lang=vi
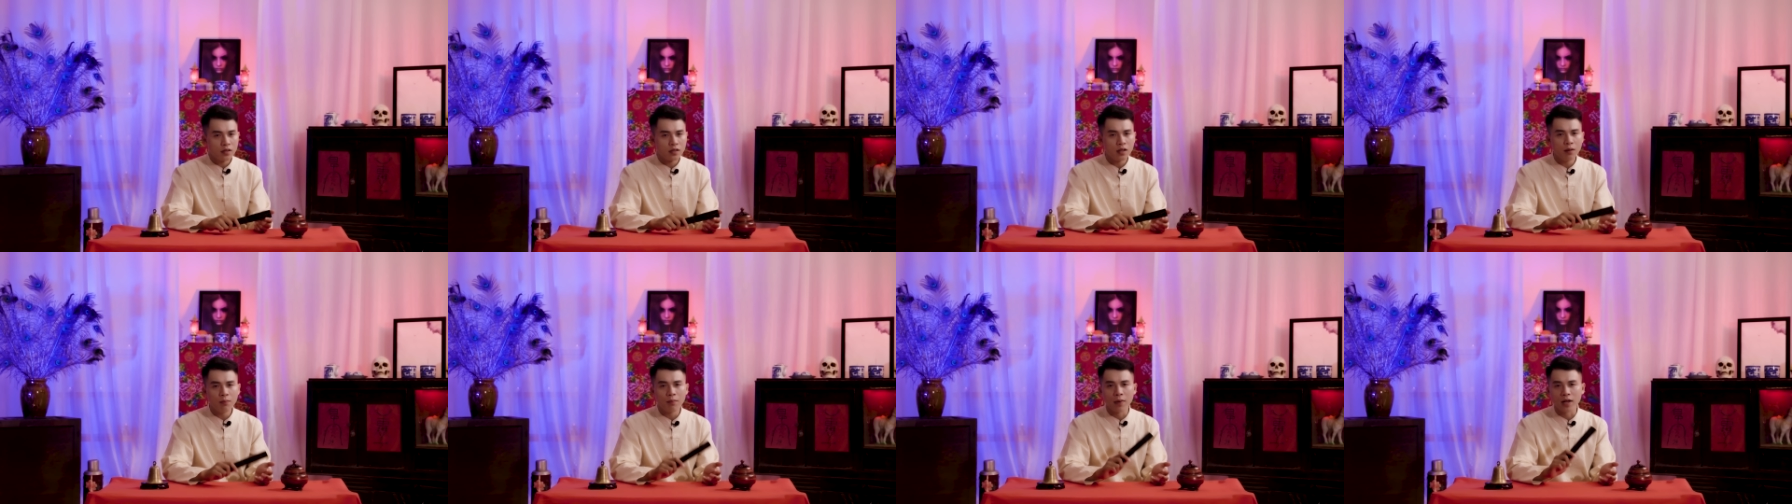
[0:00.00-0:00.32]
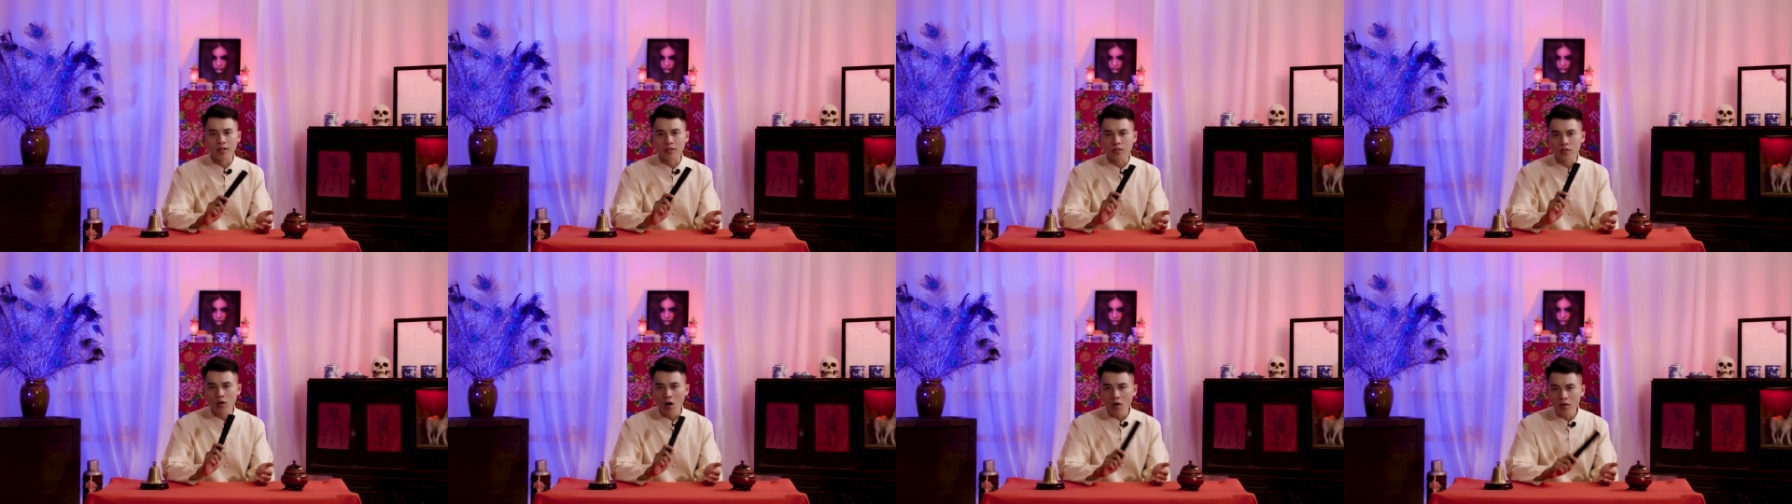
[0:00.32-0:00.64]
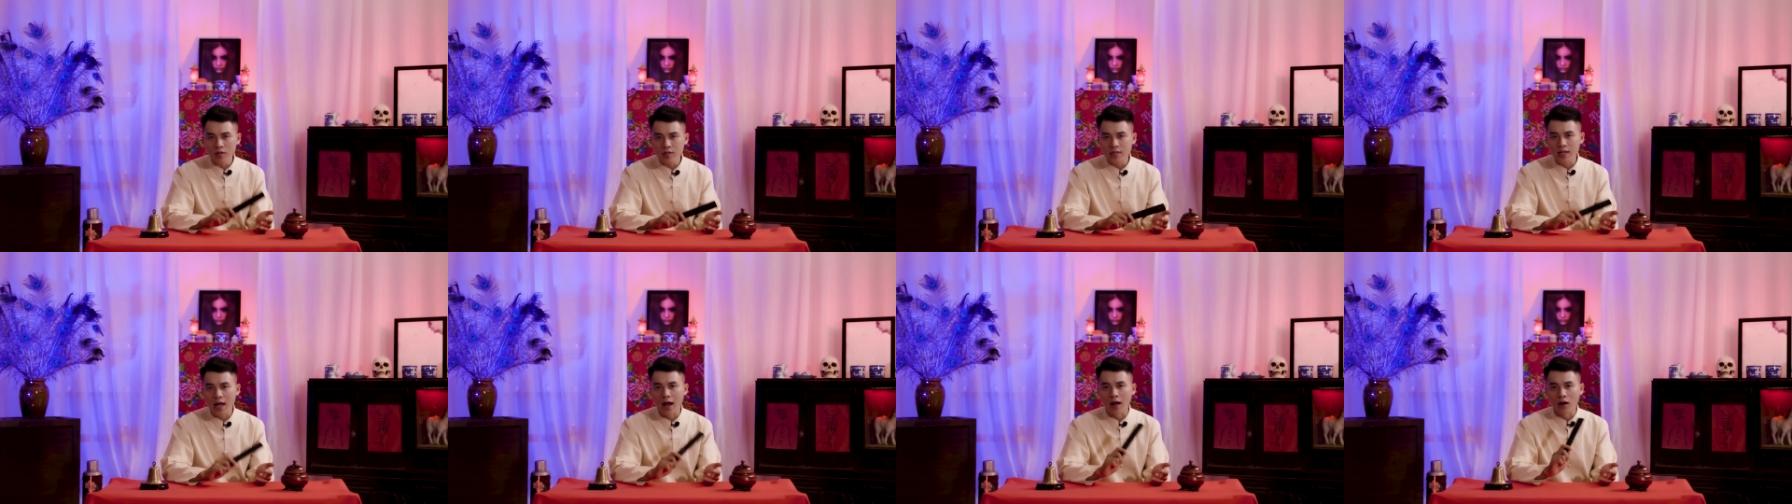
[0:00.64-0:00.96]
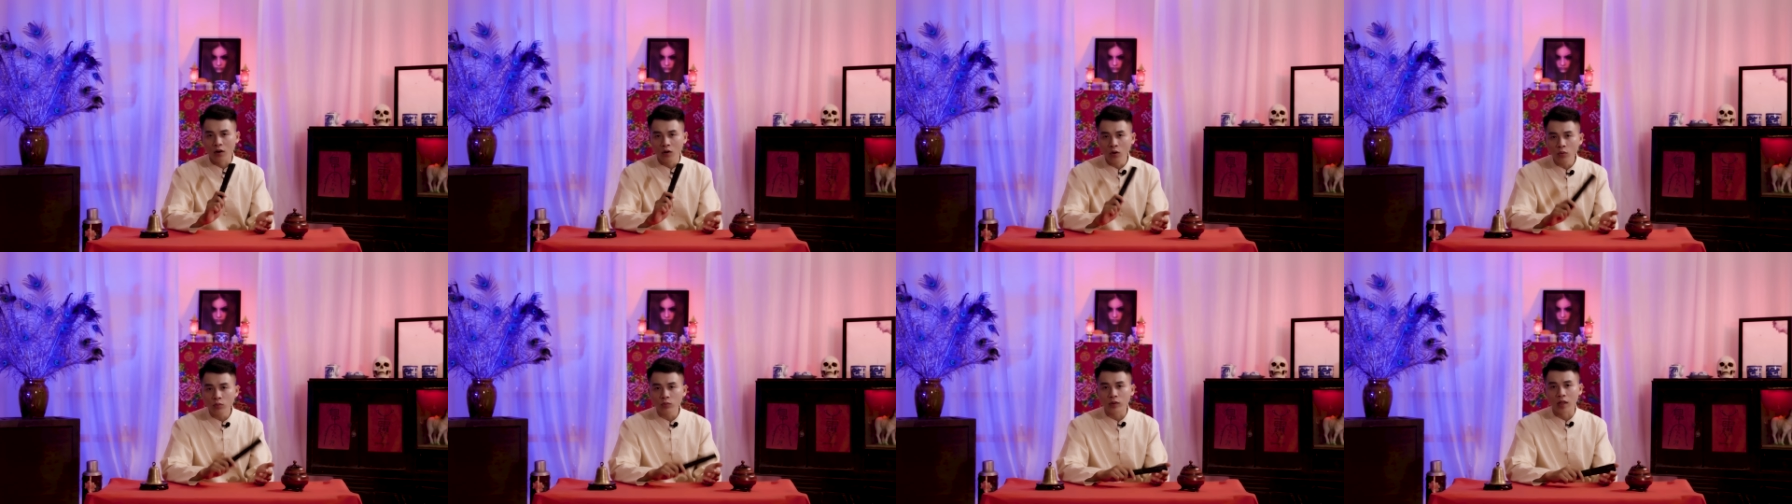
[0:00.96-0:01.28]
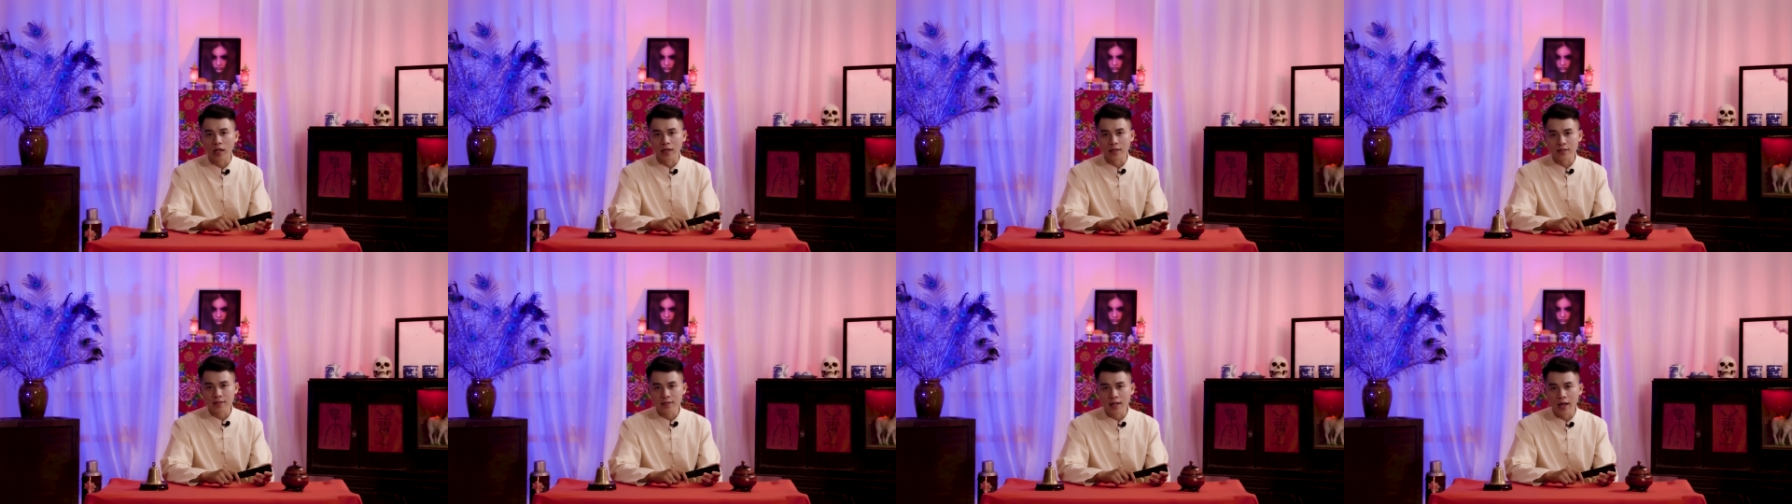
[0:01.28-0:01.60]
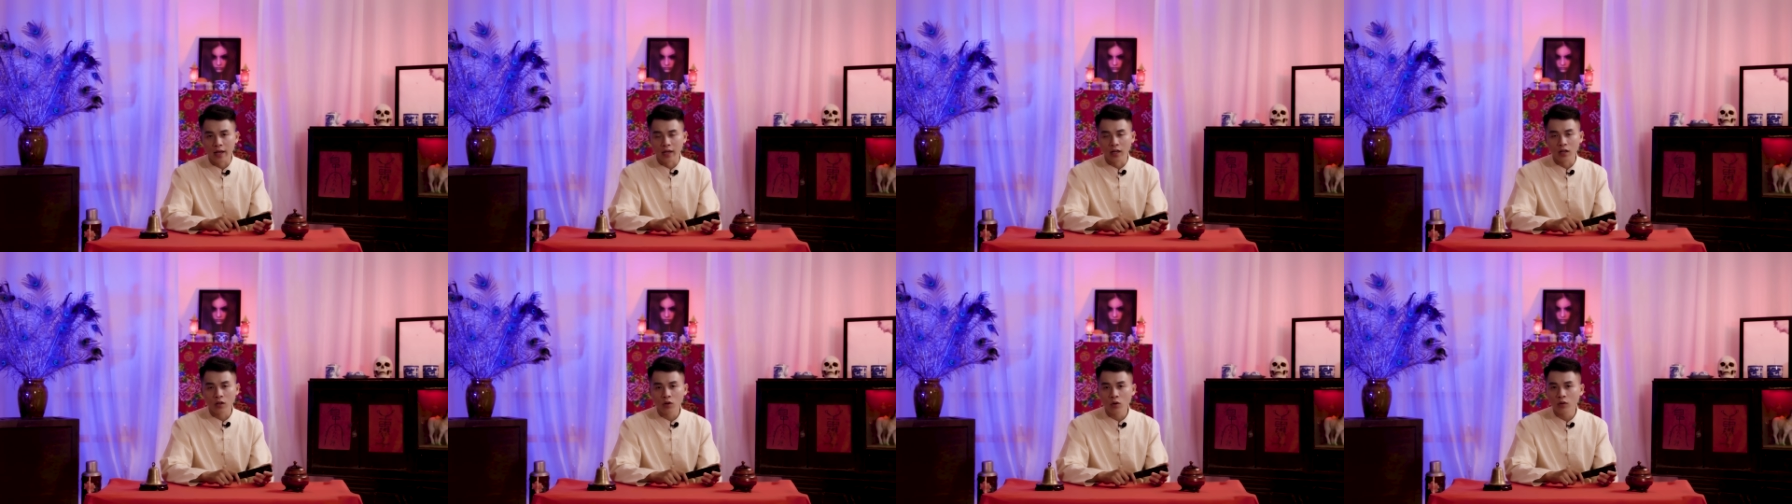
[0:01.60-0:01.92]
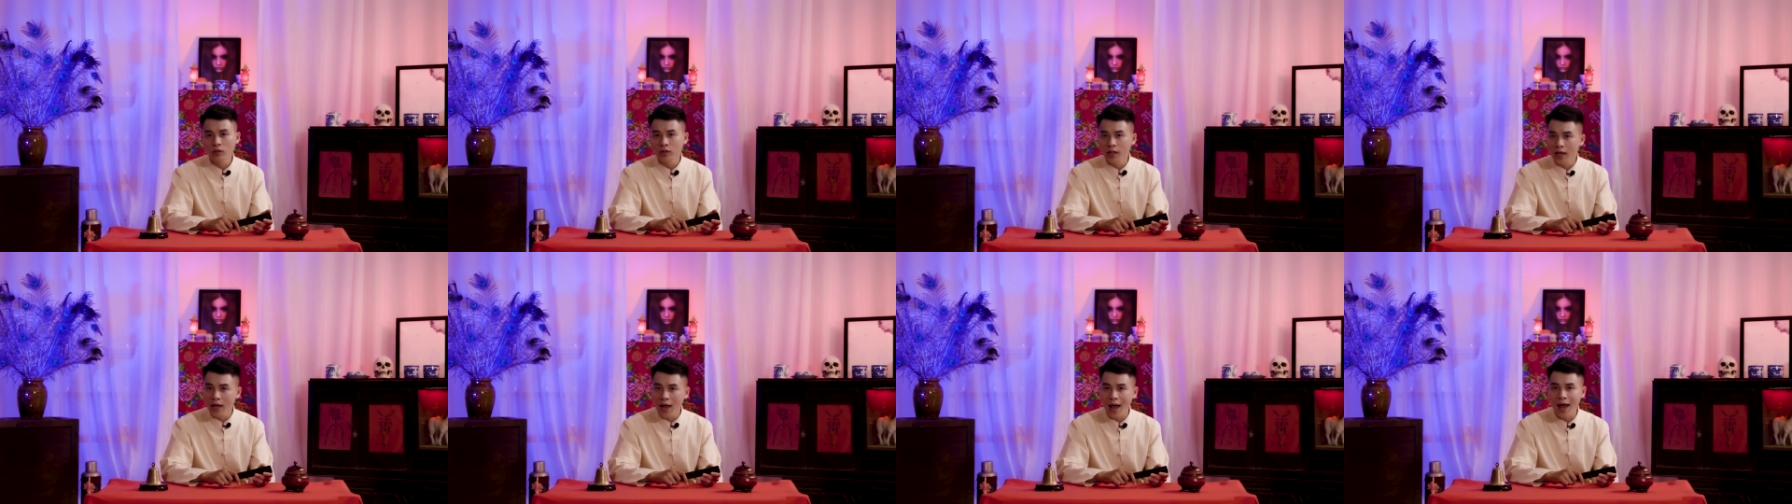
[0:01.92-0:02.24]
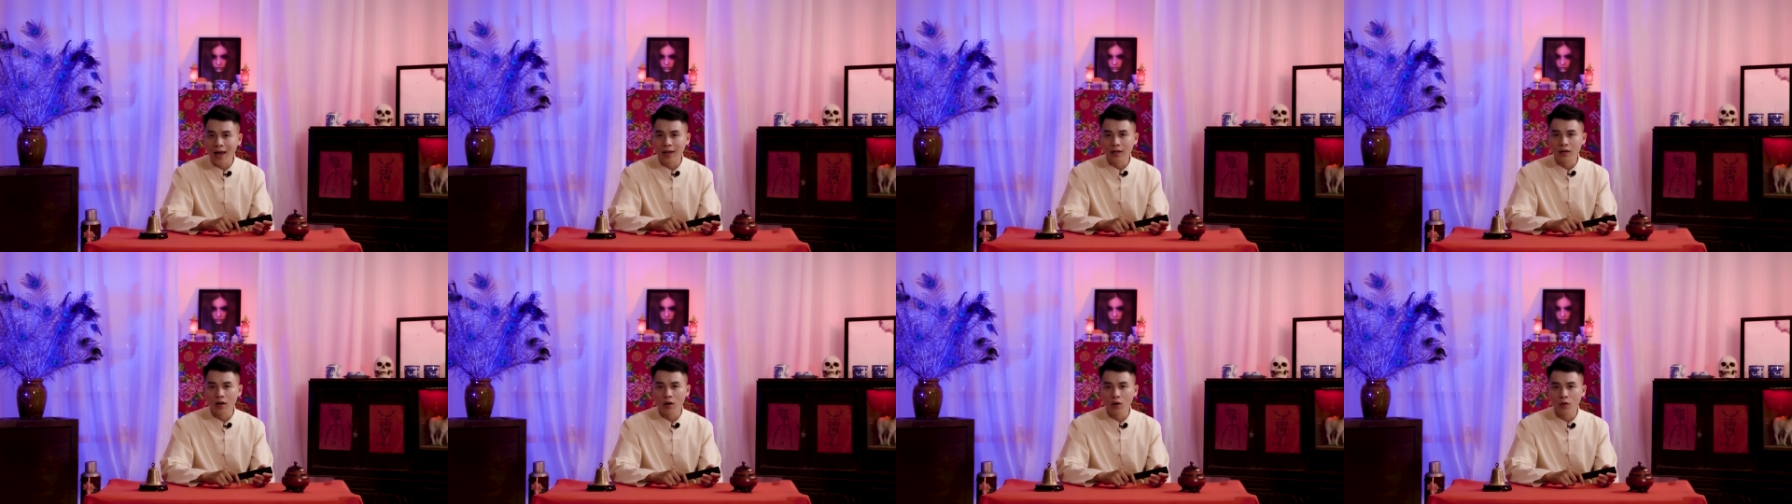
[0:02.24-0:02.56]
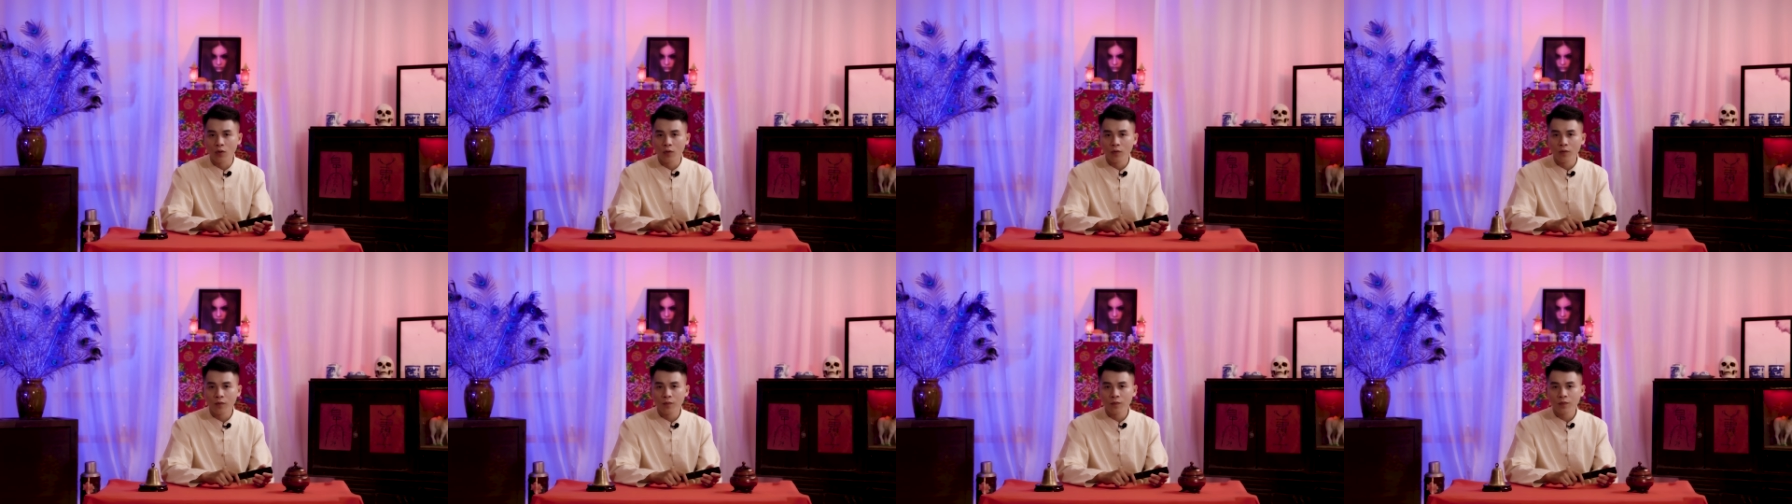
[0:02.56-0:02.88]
Nhưng mà rõ ràng lúc tỉnh dậy có thấy ai đâu.